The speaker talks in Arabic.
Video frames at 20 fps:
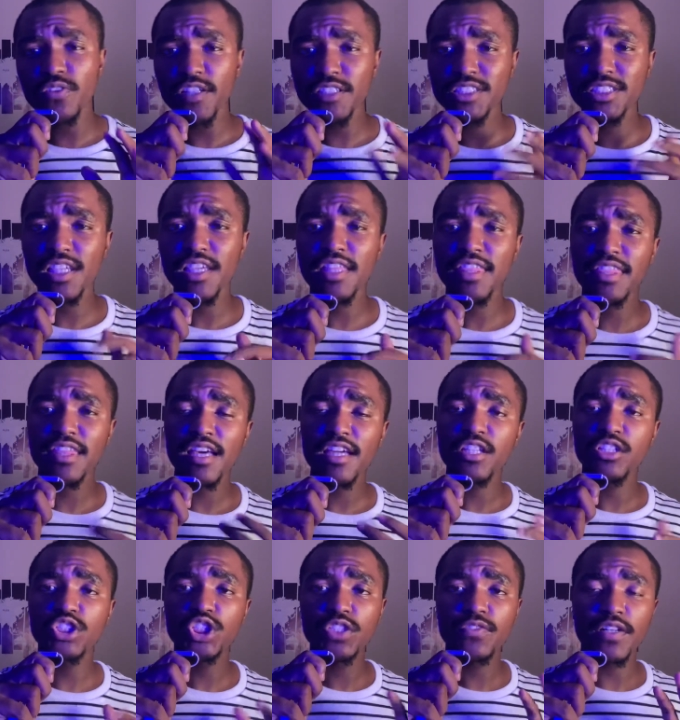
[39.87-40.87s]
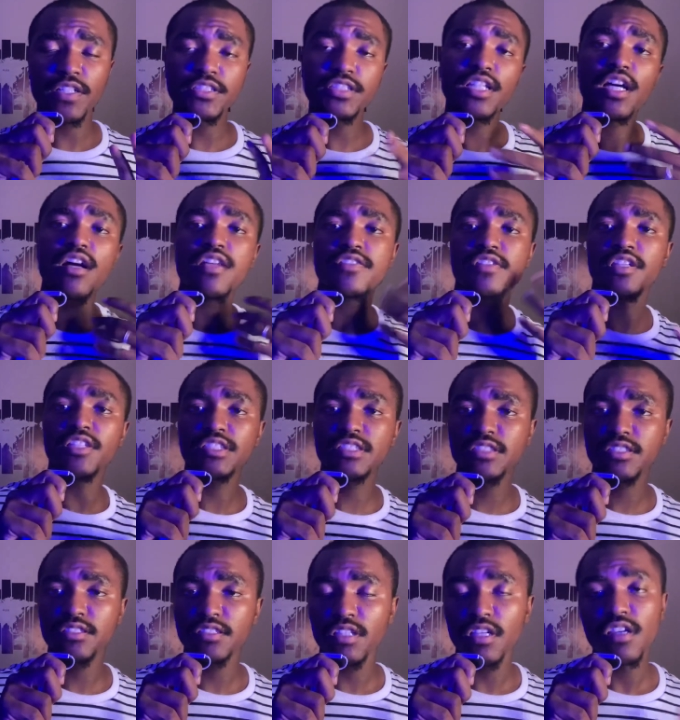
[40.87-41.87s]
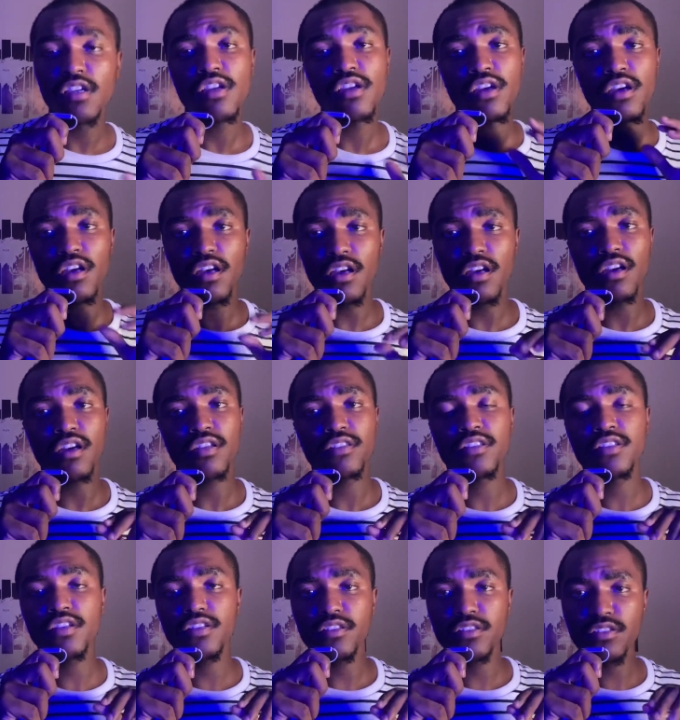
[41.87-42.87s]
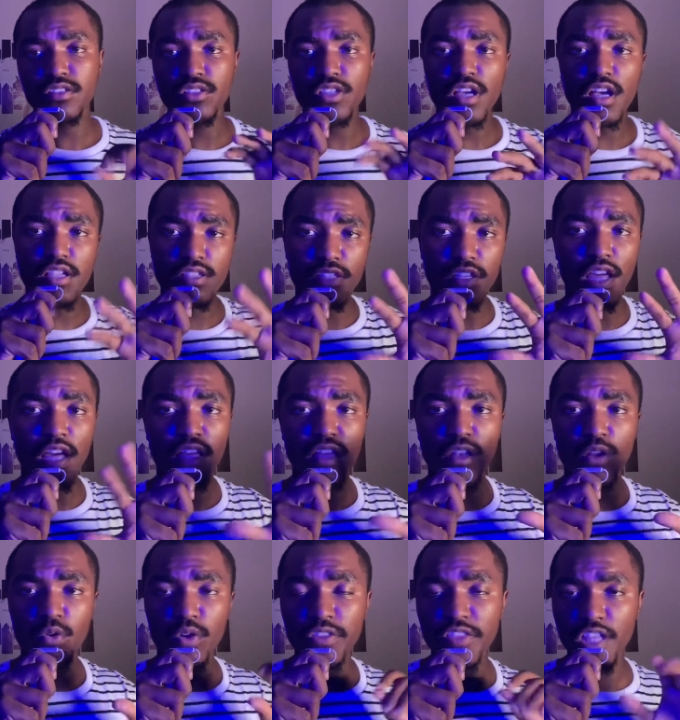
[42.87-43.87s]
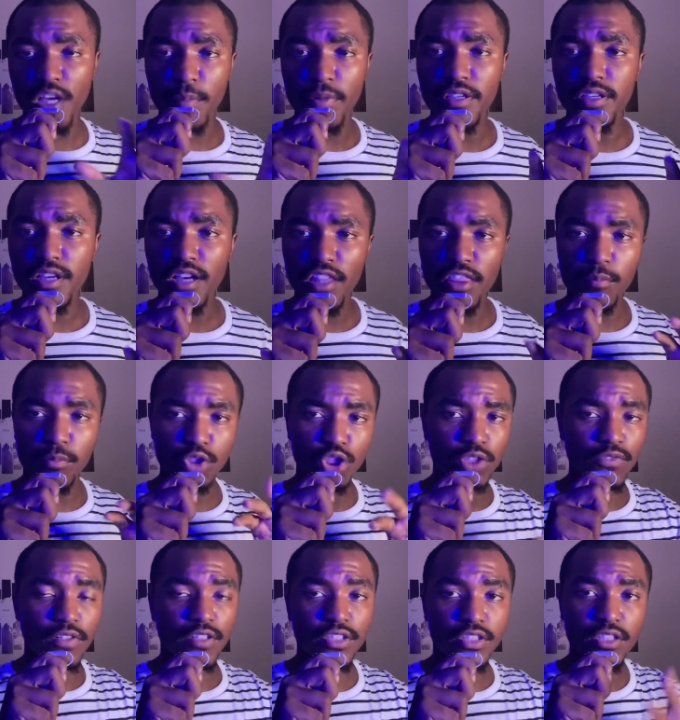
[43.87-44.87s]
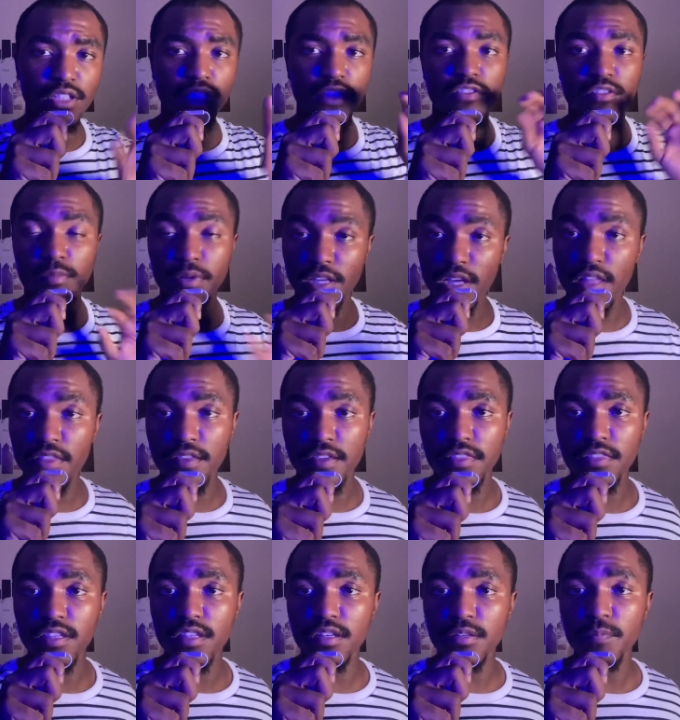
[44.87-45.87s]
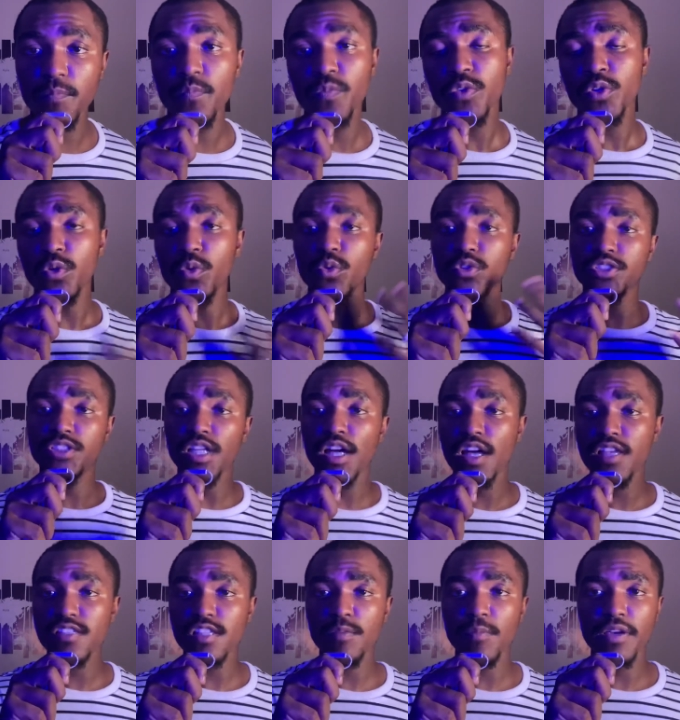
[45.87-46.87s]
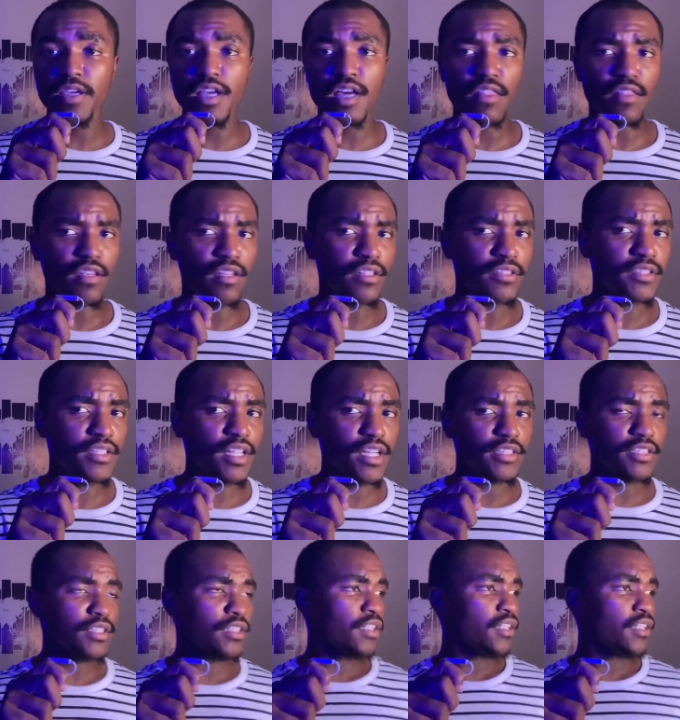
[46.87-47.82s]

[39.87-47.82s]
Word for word: هالشيء الثاني تشوفها تجهز عش آه، تجهز الح... لو عندها بياضة بتشوفها تقعد في البياضة كثير وتجهز البياضة للإنتاج